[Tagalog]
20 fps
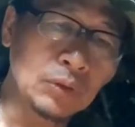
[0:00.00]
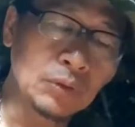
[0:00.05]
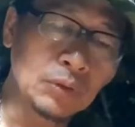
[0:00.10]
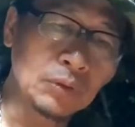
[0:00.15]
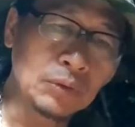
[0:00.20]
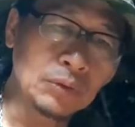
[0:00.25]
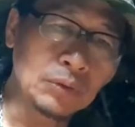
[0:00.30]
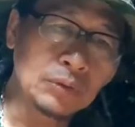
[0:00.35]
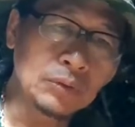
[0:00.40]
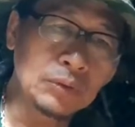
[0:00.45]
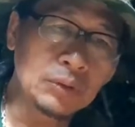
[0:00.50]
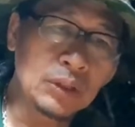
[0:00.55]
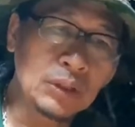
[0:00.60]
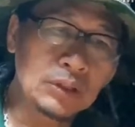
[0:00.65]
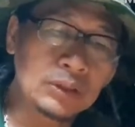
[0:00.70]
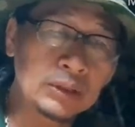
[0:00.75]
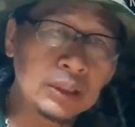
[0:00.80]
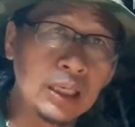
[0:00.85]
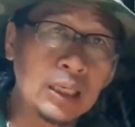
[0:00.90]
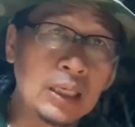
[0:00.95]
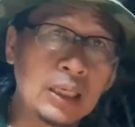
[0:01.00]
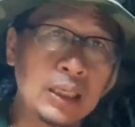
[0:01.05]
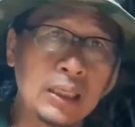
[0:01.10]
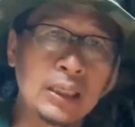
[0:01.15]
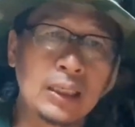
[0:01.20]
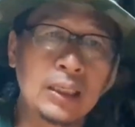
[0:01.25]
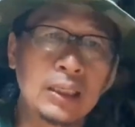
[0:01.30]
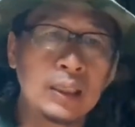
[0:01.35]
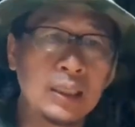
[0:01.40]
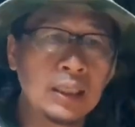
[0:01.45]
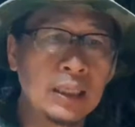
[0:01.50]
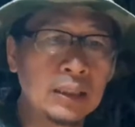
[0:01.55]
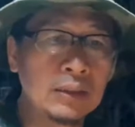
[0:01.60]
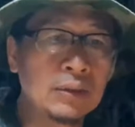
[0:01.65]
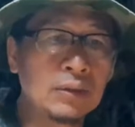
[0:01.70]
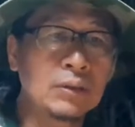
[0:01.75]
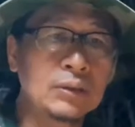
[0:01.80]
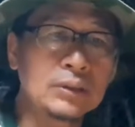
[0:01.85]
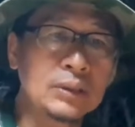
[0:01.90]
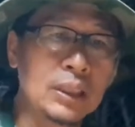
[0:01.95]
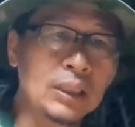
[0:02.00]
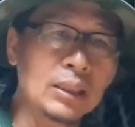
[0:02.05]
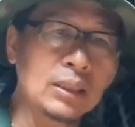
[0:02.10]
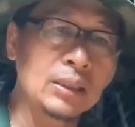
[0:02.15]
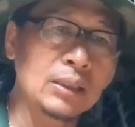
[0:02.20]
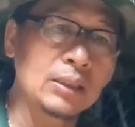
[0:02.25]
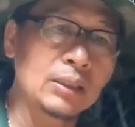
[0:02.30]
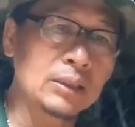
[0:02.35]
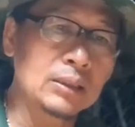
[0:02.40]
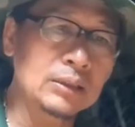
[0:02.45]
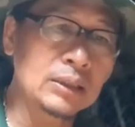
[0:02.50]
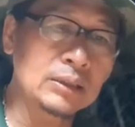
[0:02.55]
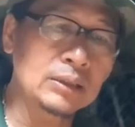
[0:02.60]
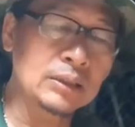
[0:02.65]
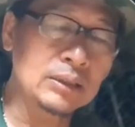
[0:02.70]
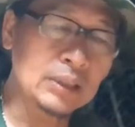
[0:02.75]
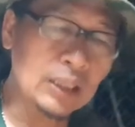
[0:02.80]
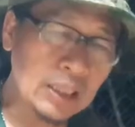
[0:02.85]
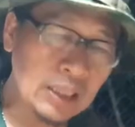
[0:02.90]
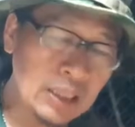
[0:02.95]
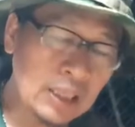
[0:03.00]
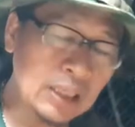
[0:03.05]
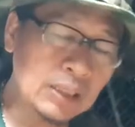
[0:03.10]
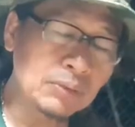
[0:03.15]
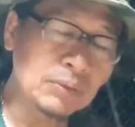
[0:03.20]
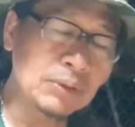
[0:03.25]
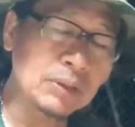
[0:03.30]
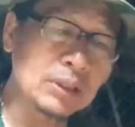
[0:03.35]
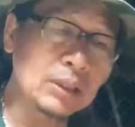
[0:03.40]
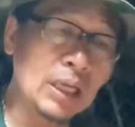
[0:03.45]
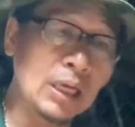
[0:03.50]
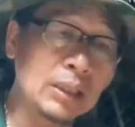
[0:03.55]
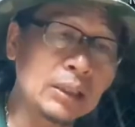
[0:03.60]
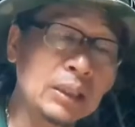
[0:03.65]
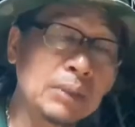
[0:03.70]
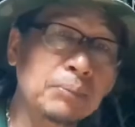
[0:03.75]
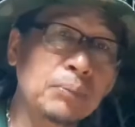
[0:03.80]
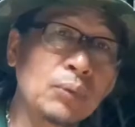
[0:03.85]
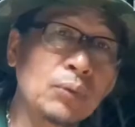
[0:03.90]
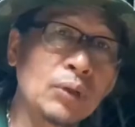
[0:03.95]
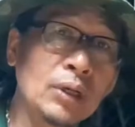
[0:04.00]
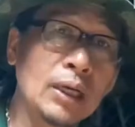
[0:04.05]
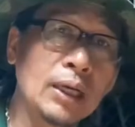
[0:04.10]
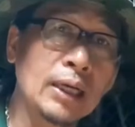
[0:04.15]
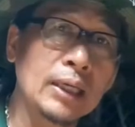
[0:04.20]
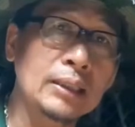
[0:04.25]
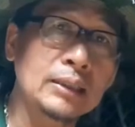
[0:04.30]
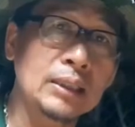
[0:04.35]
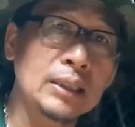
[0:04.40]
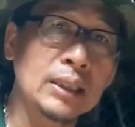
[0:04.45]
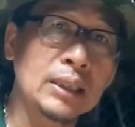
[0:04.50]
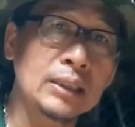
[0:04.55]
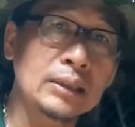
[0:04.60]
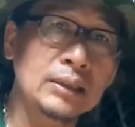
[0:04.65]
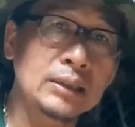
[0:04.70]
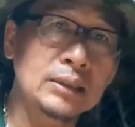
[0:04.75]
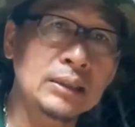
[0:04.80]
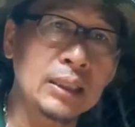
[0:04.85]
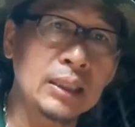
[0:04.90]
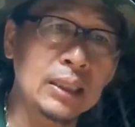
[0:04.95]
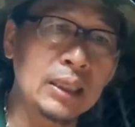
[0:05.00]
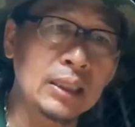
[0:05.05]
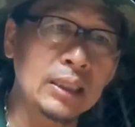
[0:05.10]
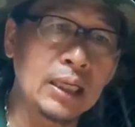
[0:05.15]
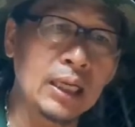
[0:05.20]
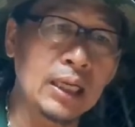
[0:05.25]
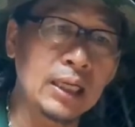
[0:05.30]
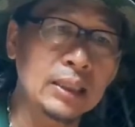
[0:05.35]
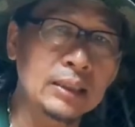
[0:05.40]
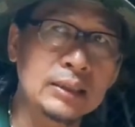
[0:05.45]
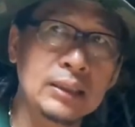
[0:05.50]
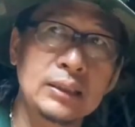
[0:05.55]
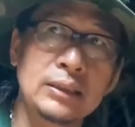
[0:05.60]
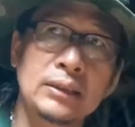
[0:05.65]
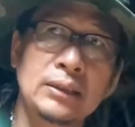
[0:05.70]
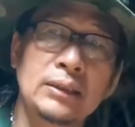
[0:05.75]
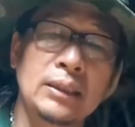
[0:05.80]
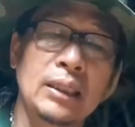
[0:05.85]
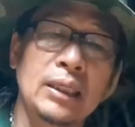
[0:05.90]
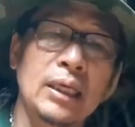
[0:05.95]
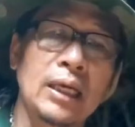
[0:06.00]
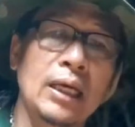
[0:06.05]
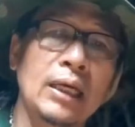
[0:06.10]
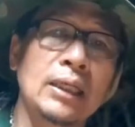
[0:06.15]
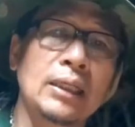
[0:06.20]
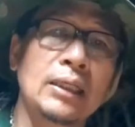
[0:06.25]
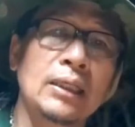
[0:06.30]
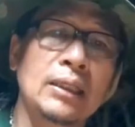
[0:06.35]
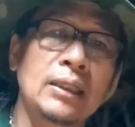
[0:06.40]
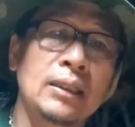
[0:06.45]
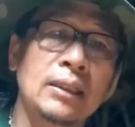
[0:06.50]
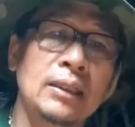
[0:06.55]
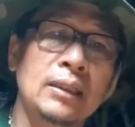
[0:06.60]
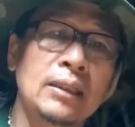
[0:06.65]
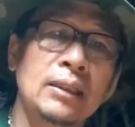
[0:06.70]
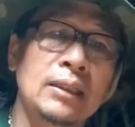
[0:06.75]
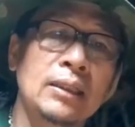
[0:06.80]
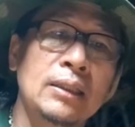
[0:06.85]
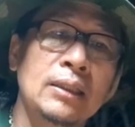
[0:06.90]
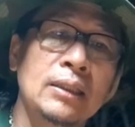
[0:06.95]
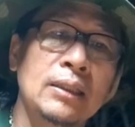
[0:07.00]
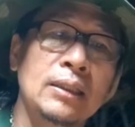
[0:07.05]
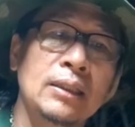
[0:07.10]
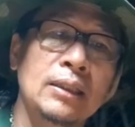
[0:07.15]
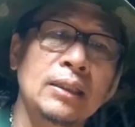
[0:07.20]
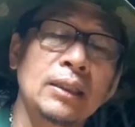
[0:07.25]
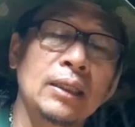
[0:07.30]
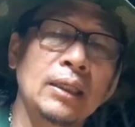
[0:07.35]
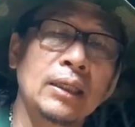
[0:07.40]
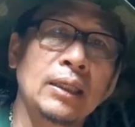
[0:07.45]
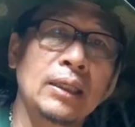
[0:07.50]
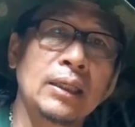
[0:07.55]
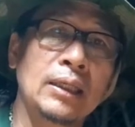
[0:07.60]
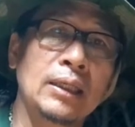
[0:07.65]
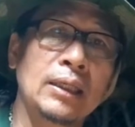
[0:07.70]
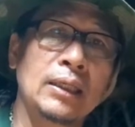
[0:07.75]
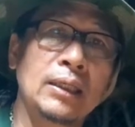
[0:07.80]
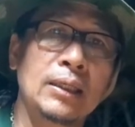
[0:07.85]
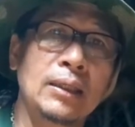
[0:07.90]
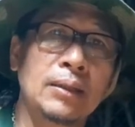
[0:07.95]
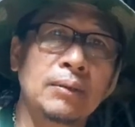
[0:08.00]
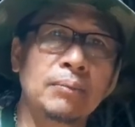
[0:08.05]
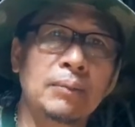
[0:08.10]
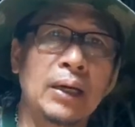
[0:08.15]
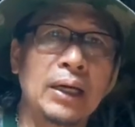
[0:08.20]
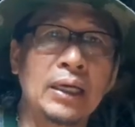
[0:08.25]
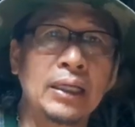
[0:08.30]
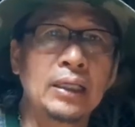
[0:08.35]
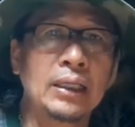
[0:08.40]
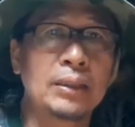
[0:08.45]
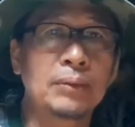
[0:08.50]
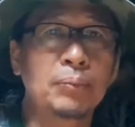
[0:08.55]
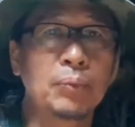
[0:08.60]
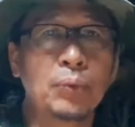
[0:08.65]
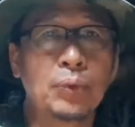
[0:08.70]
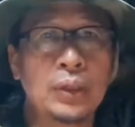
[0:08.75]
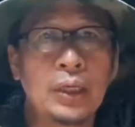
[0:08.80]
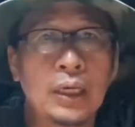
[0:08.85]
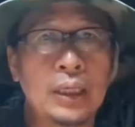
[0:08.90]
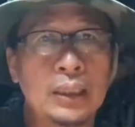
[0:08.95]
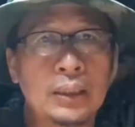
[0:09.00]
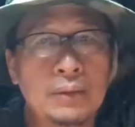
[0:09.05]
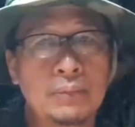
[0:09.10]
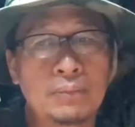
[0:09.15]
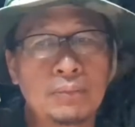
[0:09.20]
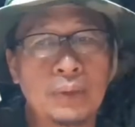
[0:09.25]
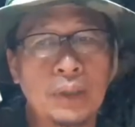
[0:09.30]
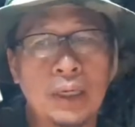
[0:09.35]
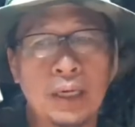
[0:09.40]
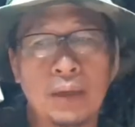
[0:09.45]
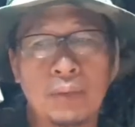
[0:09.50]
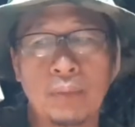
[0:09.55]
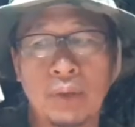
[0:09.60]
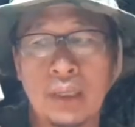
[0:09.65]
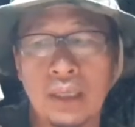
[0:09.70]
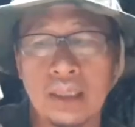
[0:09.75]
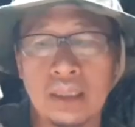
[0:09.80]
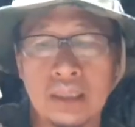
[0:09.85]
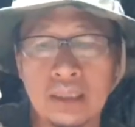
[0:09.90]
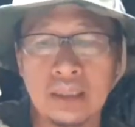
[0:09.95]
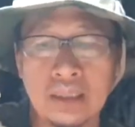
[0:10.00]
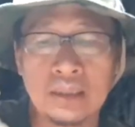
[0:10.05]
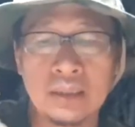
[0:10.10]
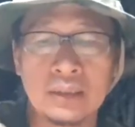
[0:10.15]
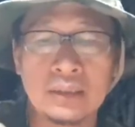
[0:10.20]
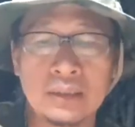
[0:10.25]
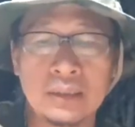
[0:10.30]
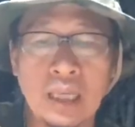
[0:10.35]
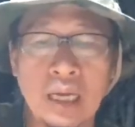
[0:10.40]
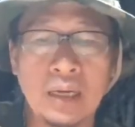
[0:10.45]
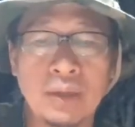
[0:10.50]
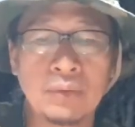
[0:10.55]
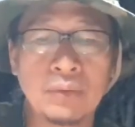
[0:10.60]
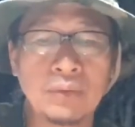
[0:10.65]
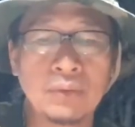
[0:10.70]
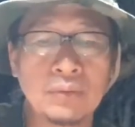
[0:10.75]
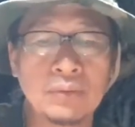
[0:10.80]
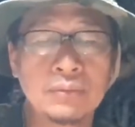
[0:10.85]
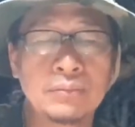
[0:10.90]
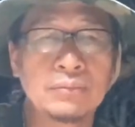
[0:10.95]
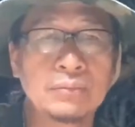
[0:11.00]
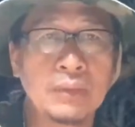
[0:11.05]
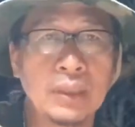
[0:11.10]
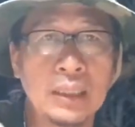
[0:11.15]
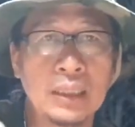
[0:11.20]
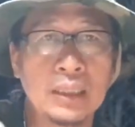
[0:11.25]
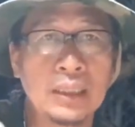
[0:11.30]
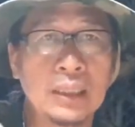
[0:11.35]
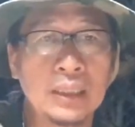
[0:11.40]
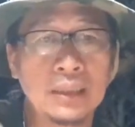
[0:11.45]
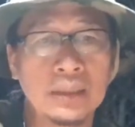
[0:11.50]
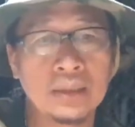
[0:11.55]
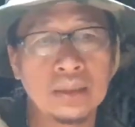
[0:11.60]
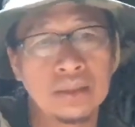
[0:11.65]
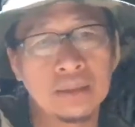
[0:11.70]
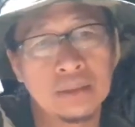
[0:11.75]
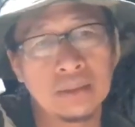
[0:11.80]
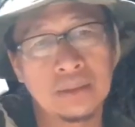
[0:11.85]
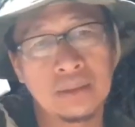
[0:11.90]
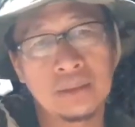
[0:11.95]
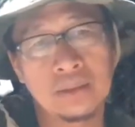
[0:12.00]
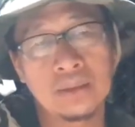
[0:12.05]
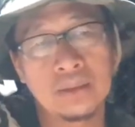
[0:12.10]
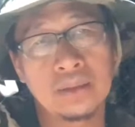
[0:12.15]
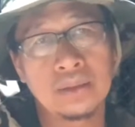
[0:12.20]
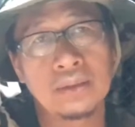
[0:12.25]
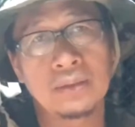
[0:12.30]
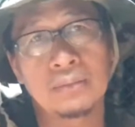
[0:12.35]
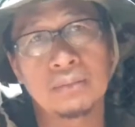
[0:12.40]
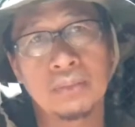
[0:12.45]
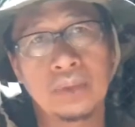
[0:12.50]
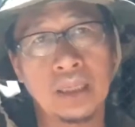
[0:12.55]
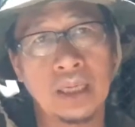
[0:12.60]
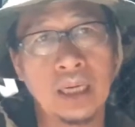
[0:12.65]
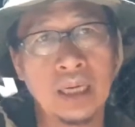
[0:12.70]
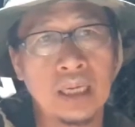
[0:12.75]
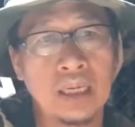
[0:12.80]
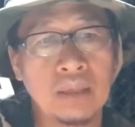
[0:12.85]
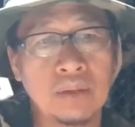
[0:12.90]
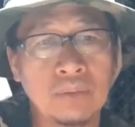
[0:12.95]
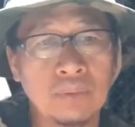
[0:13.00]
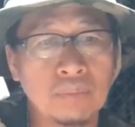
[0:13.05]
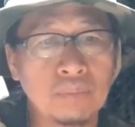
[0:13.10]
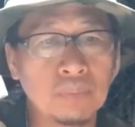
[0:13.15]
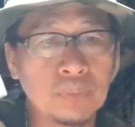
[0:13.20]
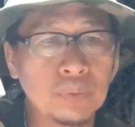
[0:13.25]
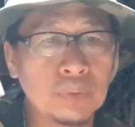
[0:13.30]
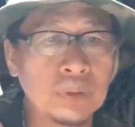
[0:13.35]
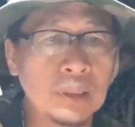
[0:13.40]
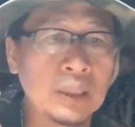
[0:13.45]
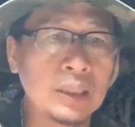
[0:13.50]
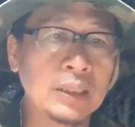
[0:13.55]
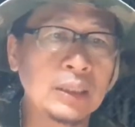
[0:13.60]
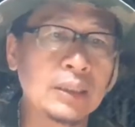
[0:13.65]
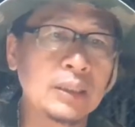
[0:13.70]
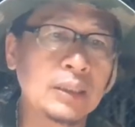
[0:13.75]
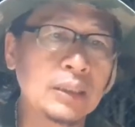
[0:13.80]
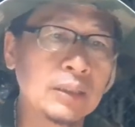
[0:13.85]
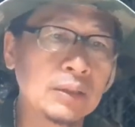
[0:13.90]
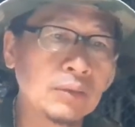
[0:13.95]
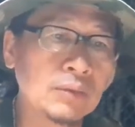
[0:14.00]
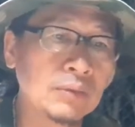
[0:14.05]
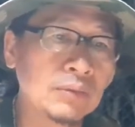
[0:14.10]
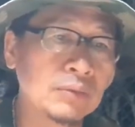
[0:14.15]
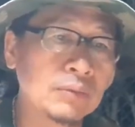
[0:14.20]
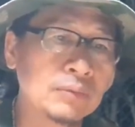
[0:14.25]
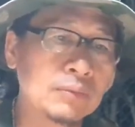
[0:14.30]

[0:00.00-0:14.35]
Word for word: o yung sa ano sa sa sasakyan wag natin pong ilagay sa sasakyan dahil sa sasakyan eh mainit po yan pagka walang tao mainit magkakaroon po ng ano